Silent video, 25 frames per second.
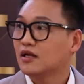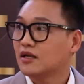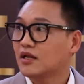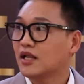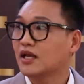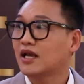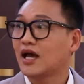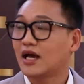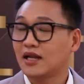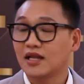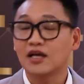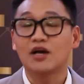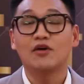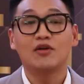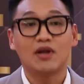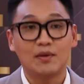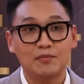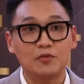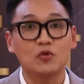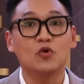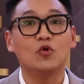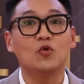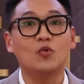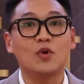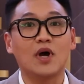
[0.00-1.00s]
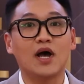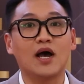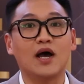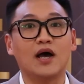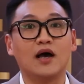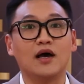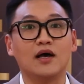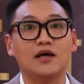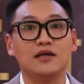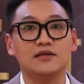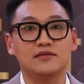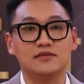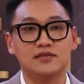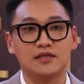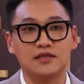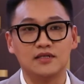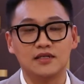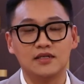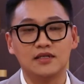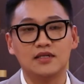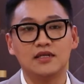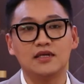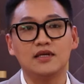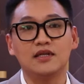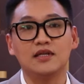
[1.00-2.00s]
ในการให้เขารับรู้ว่าสิ่ง
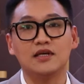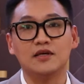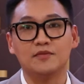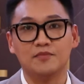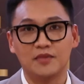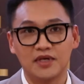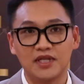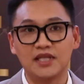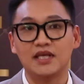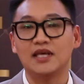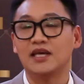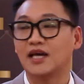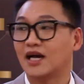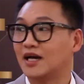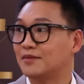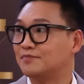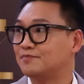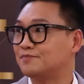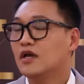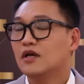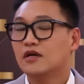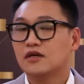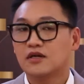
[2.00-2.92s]
นี้ดีหรือไม่ดีครับ